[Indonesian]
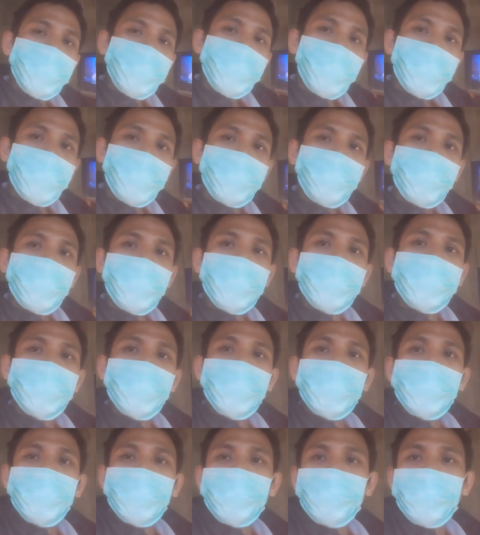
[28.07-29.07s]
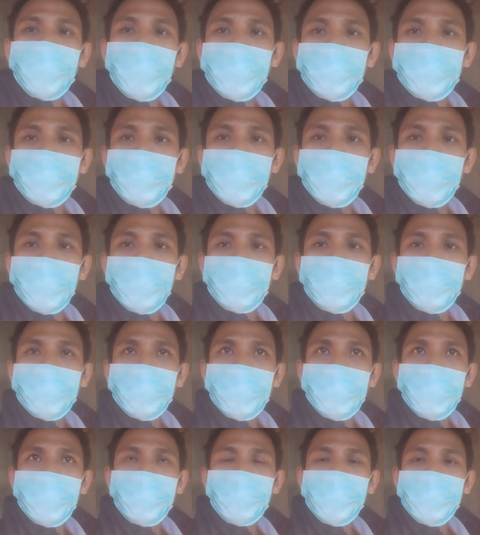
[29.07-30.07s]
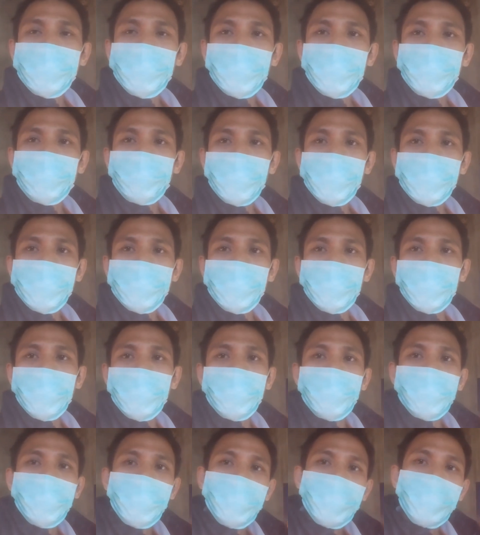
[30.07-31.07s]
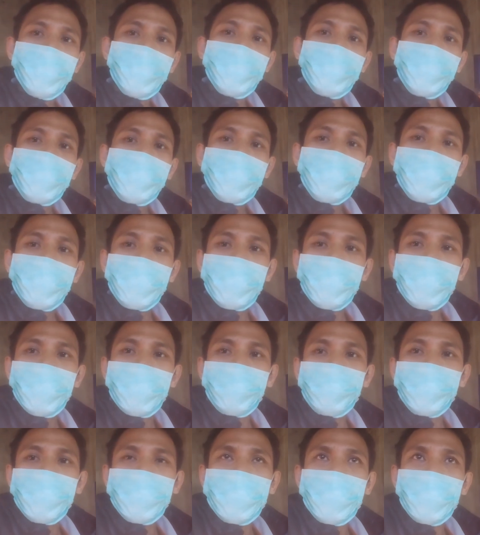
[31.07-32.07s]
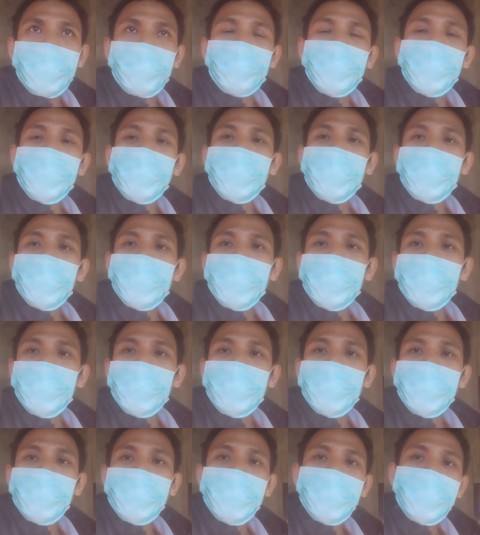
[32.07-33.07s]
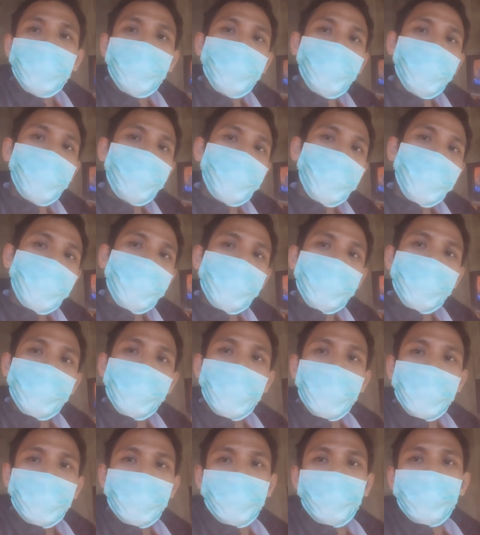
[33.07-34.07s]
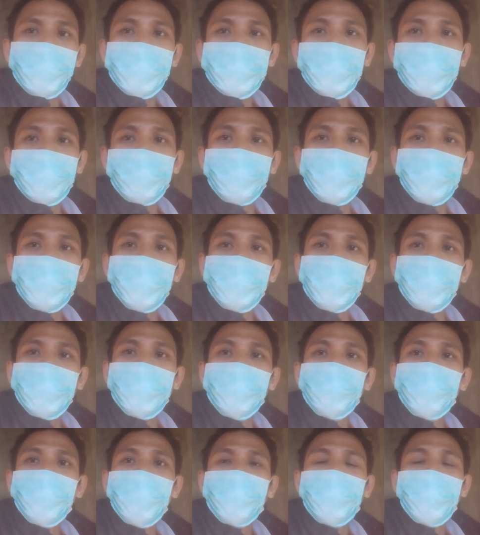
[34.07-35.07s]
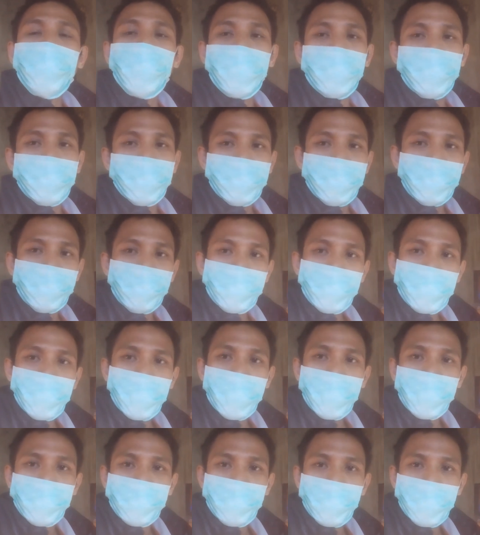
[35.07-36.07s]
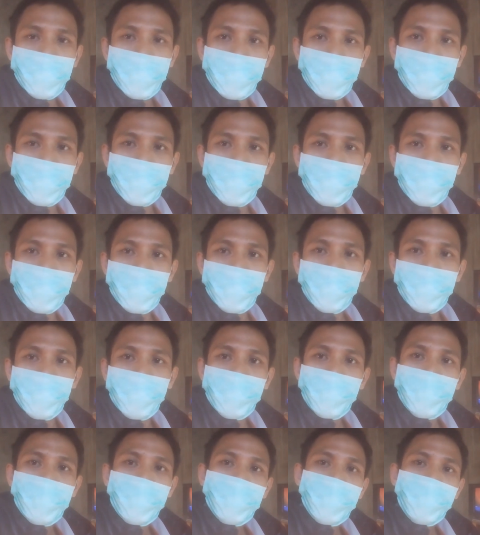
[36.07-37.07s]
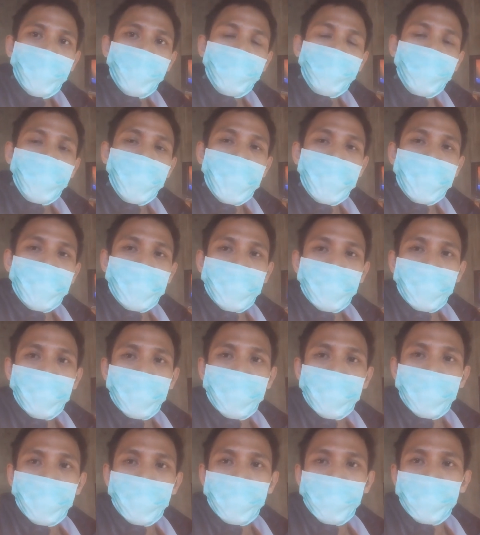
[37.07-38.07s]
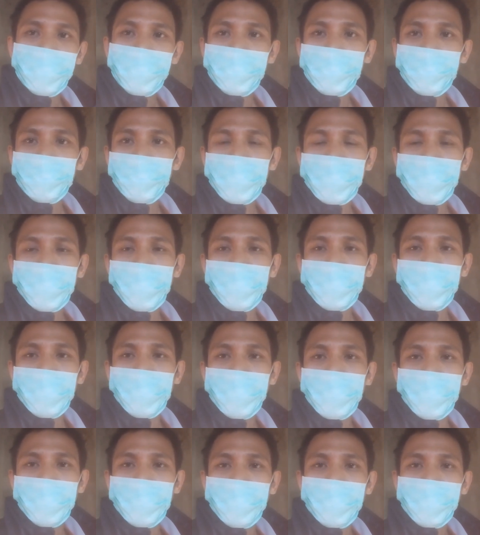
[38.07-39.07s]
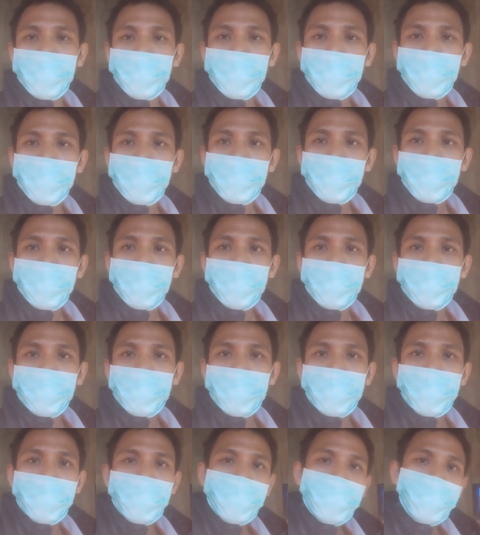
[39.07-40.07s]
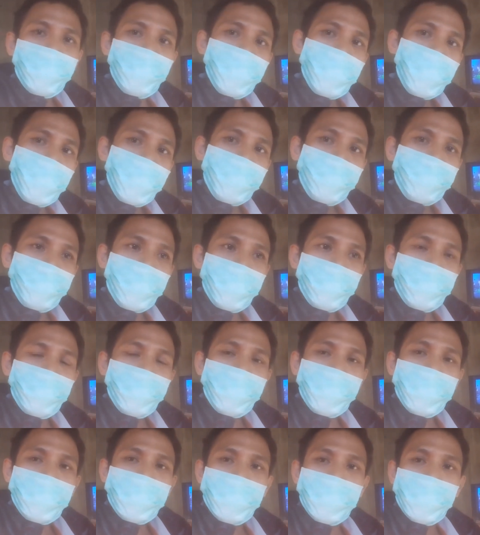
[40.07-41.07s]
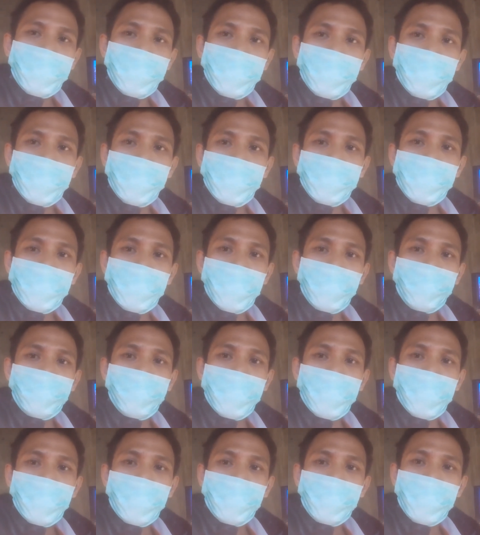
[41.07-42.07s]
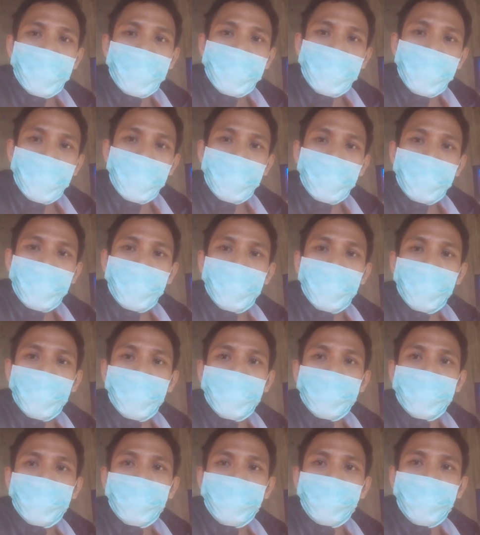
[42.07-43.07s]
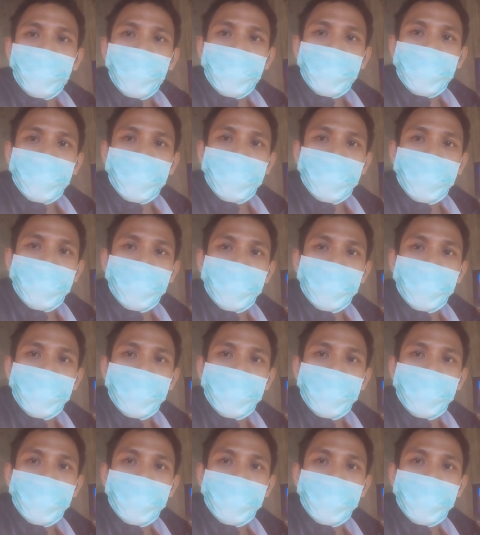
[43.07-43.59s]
jadwalnya dan waktunya itu tidak bisa dipastikan ya bisa lebih dari dua minggu atau bisa lebih dari dua bulan itu tergantung lagi dari pengantaran ya misalnya untuk ke wilayah Pulau Flores ini saya pernah ngecek ke kantor pos